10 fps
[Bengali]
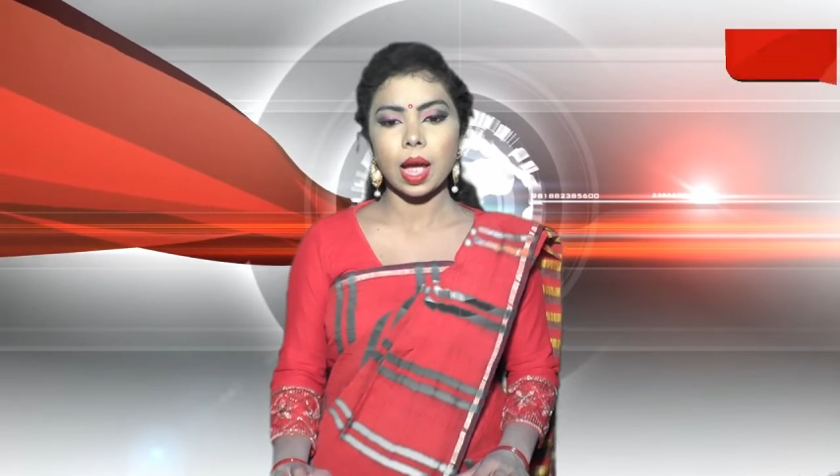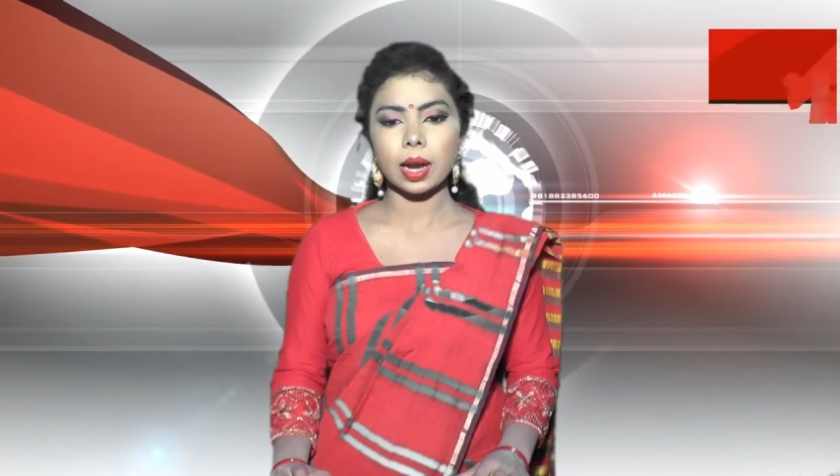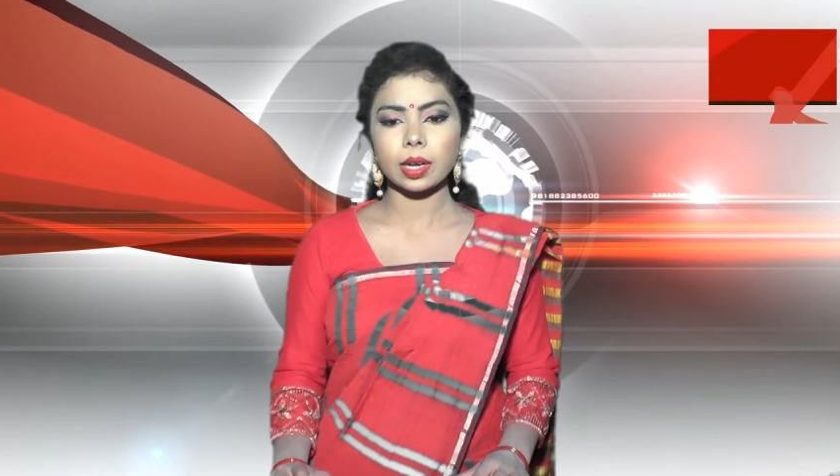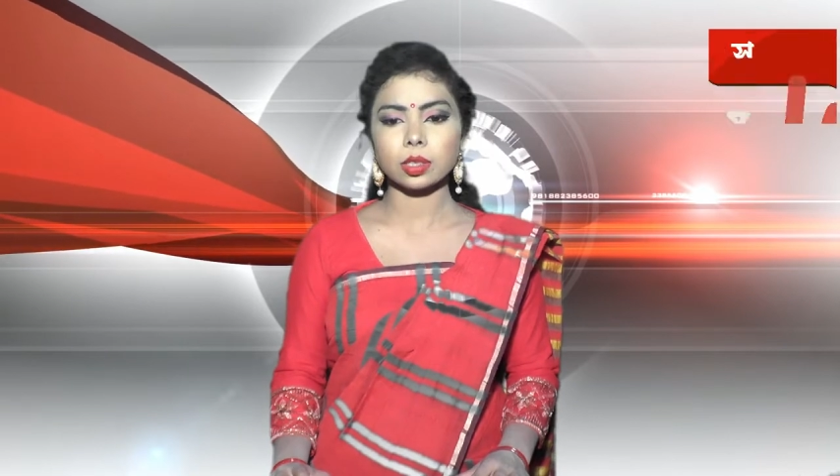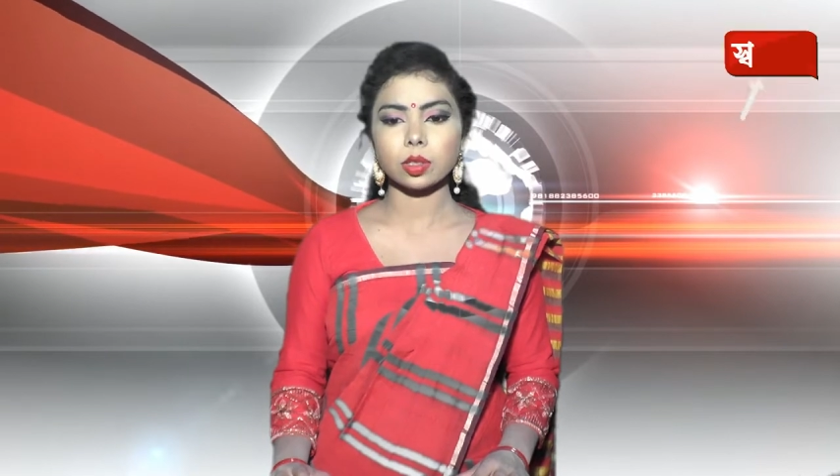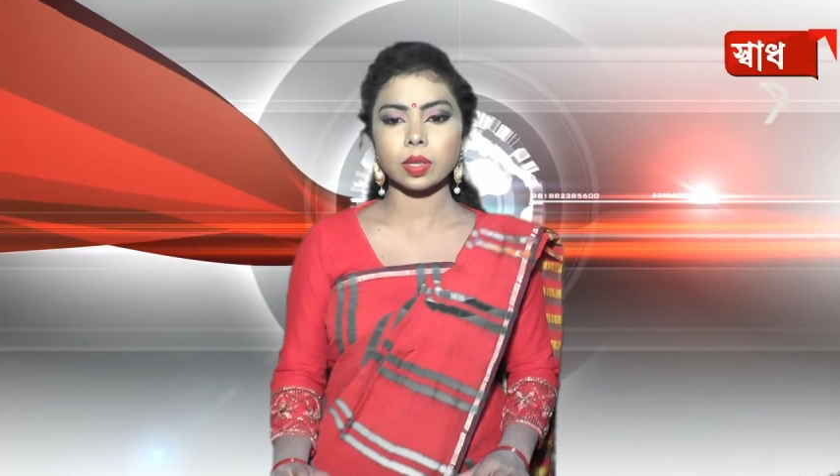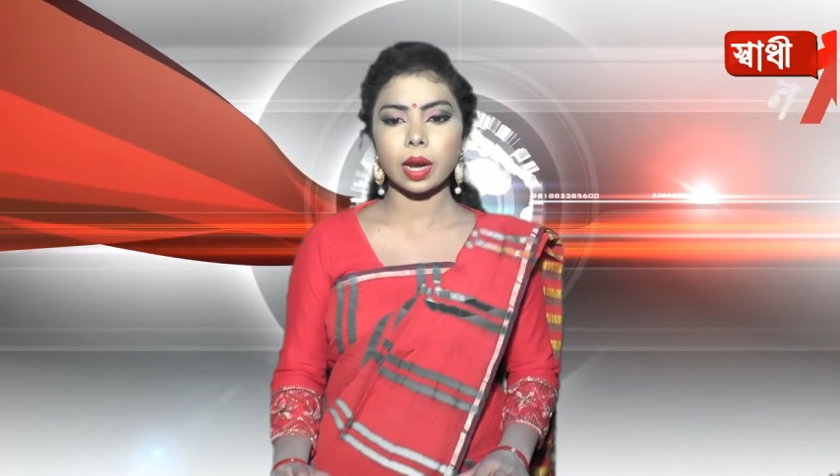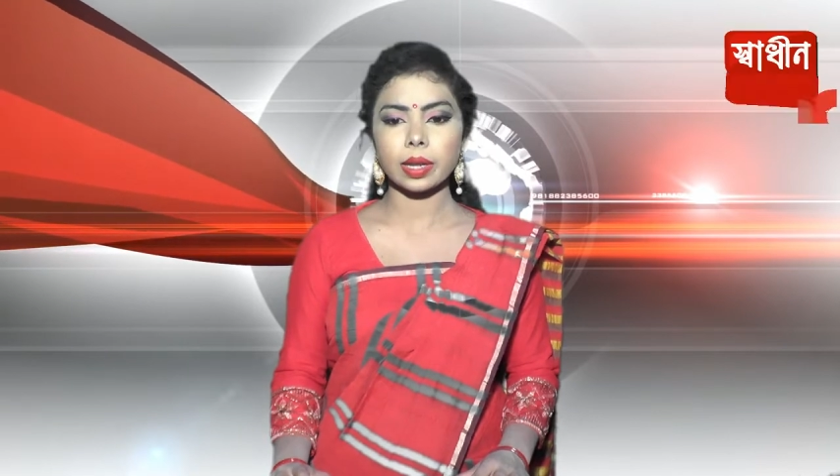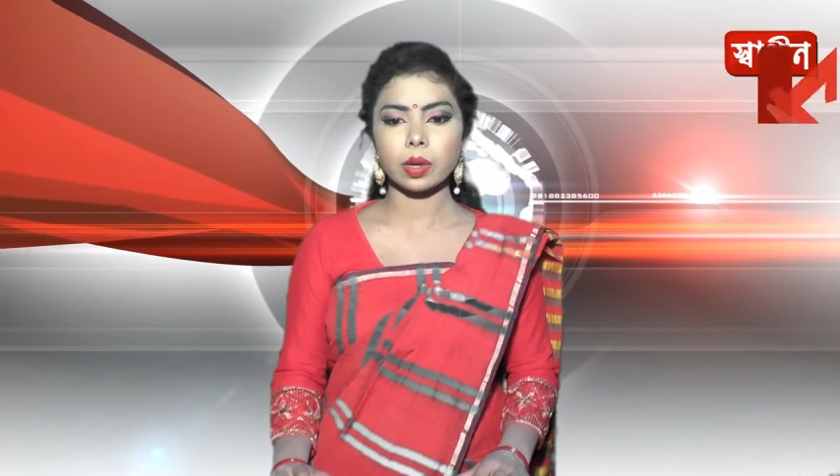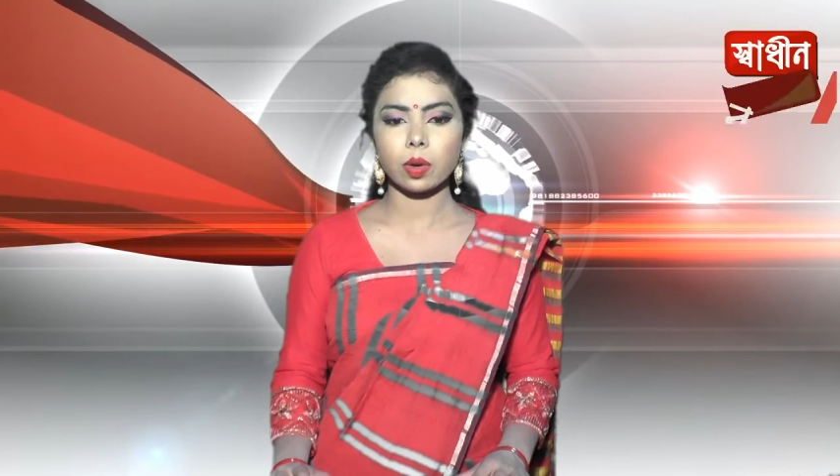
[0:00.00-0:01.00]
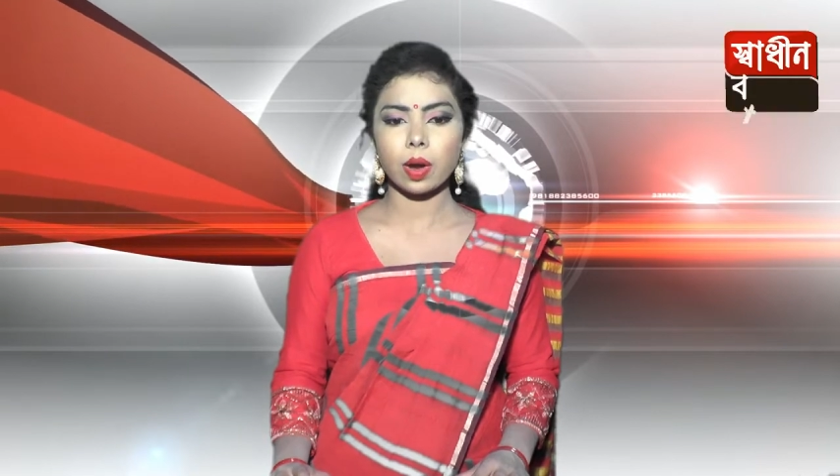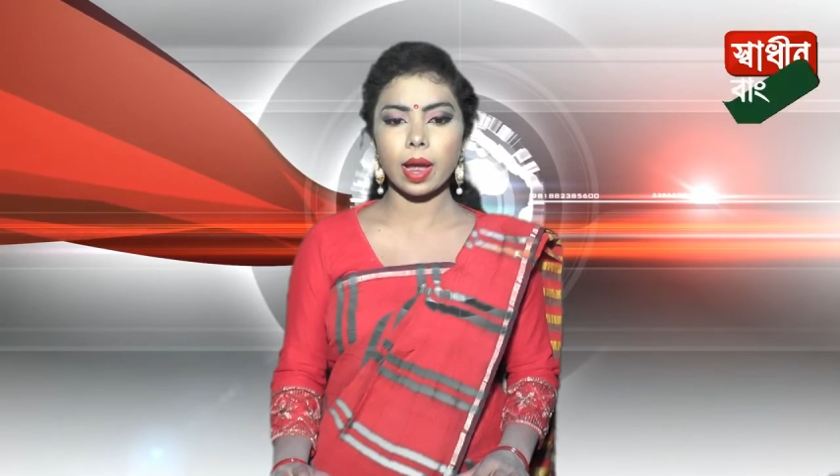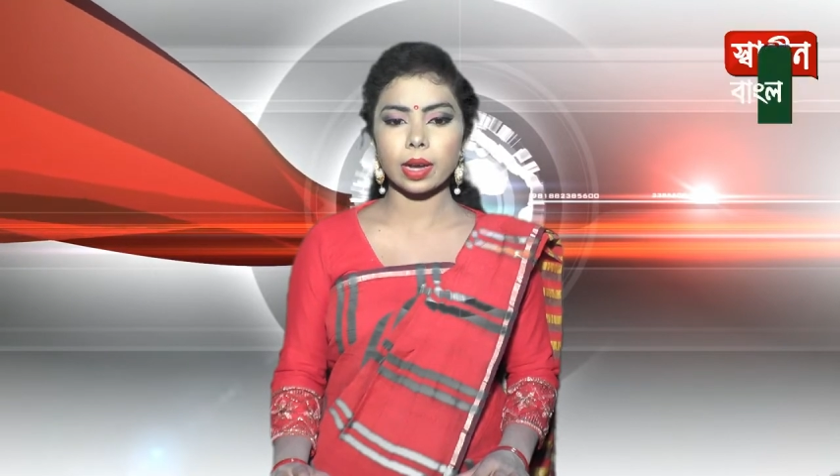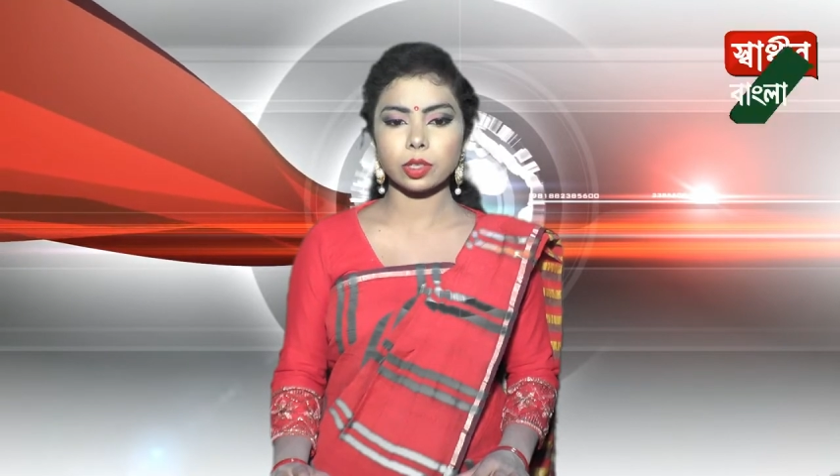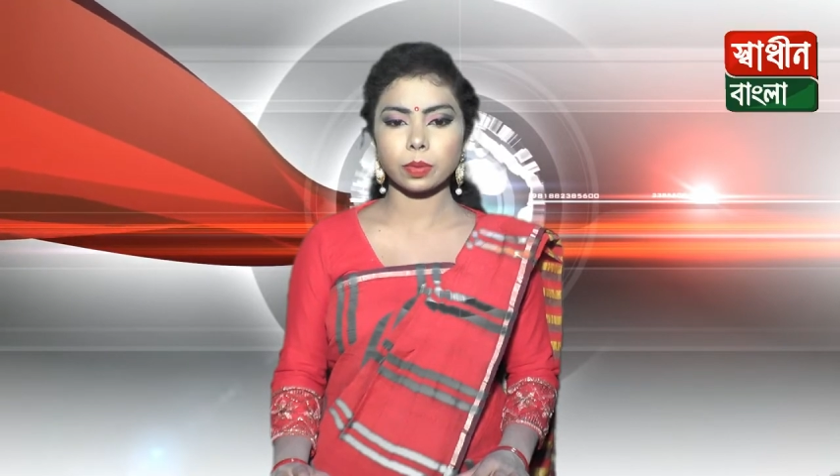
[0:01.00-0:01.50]
আক্রান্ত নারী ও
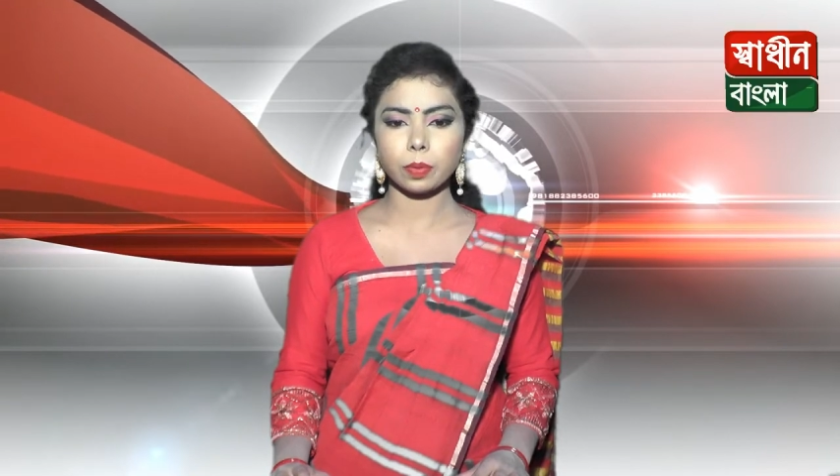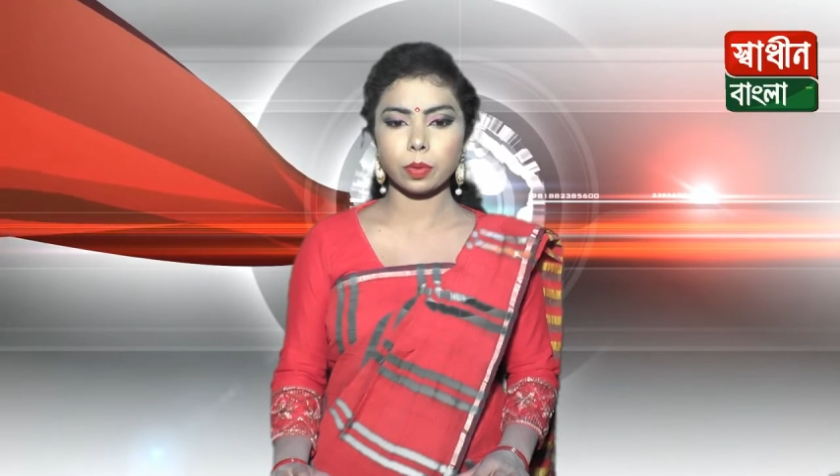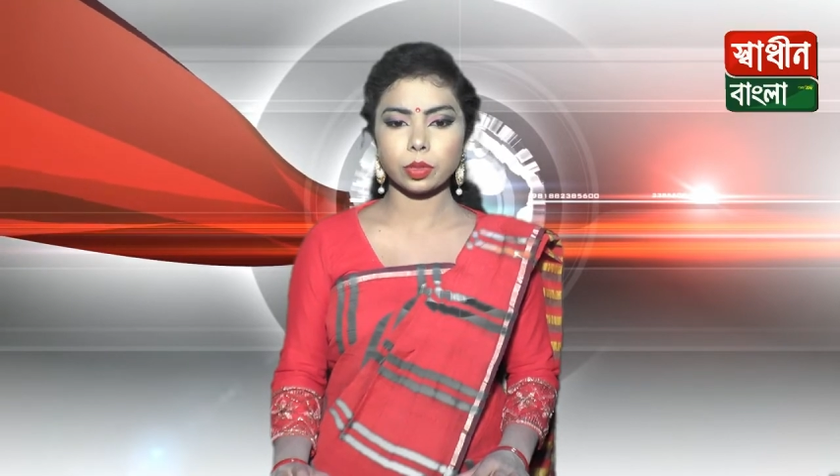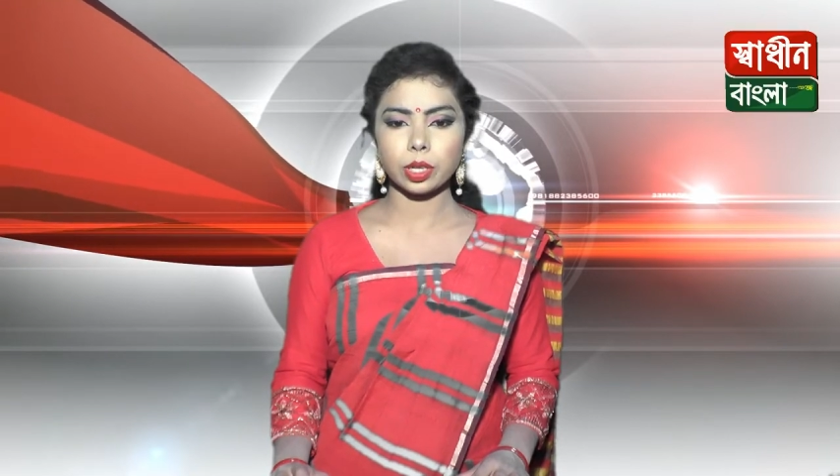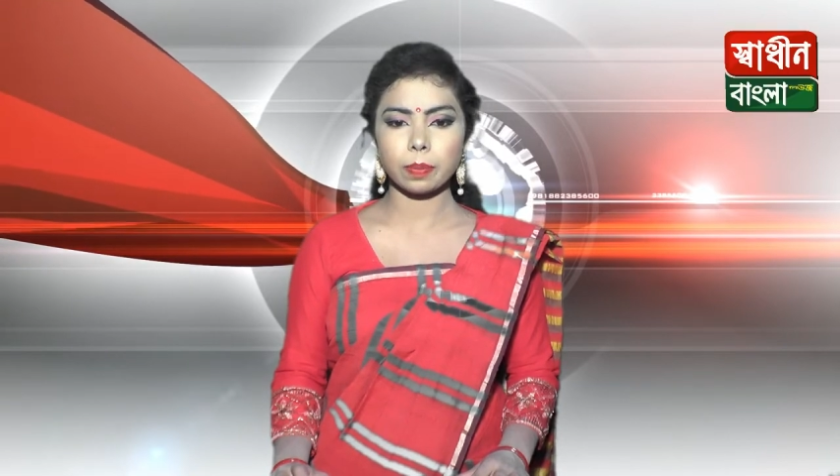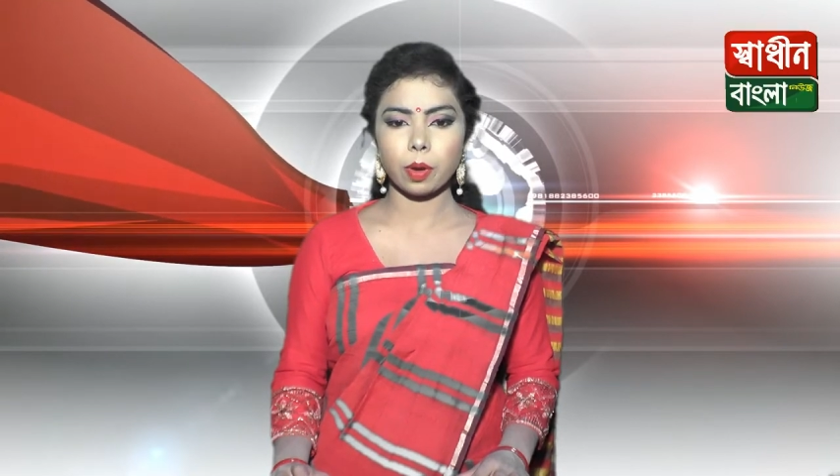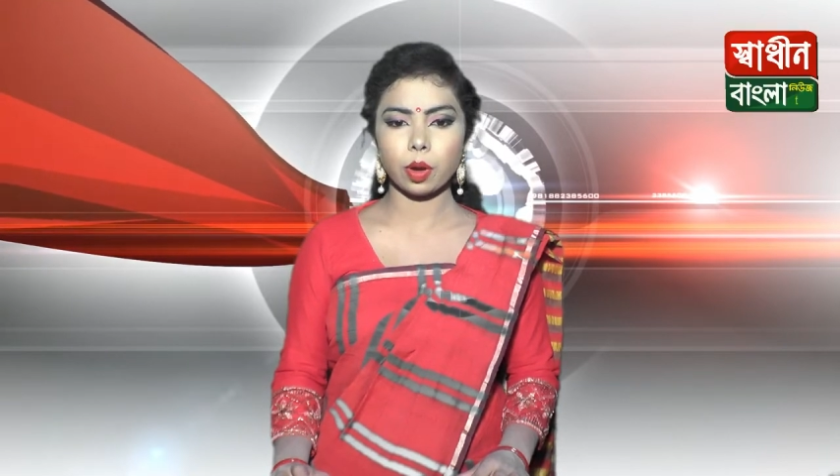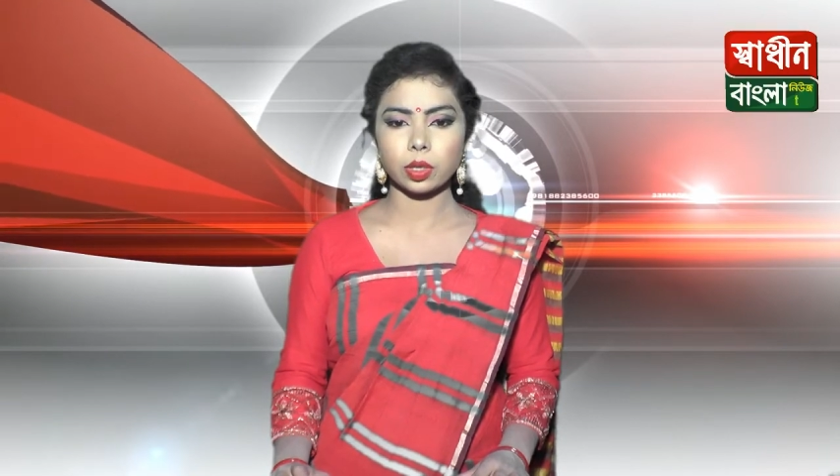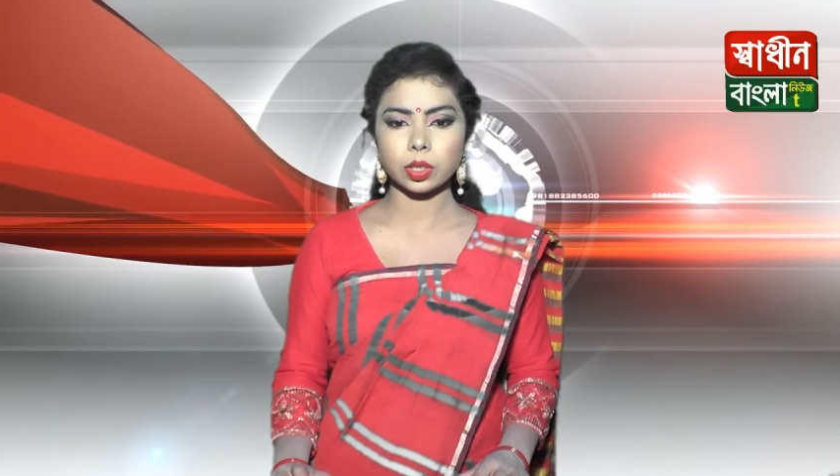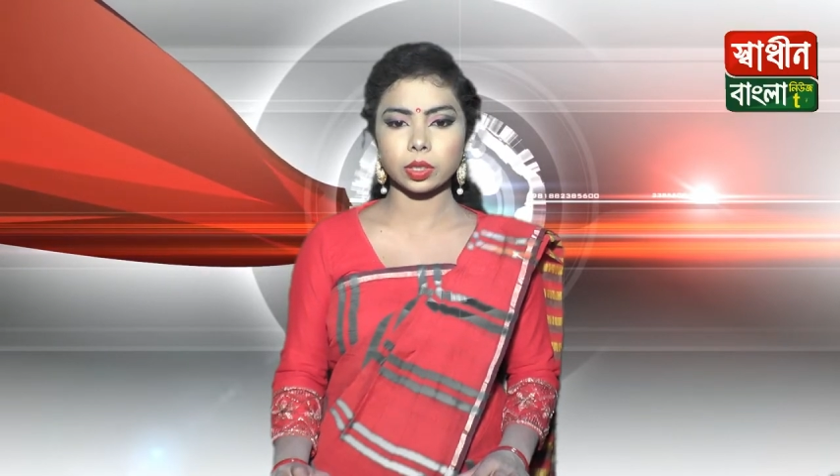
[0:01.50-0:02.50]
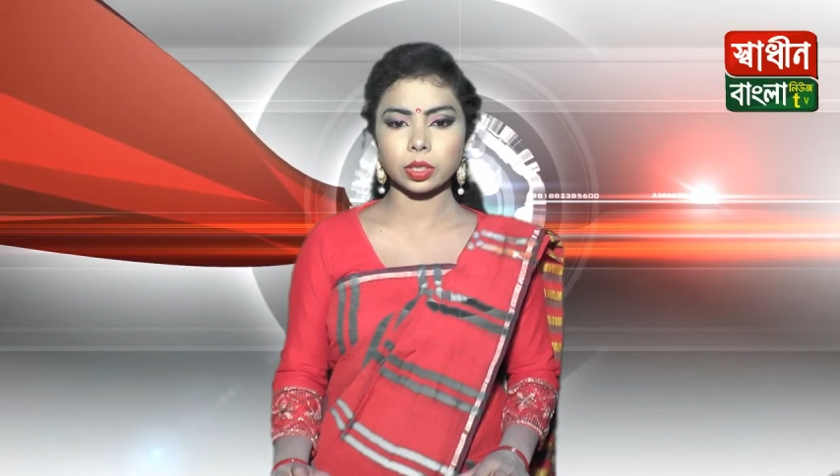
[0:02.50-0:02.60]
একজন পুরুষের বয়স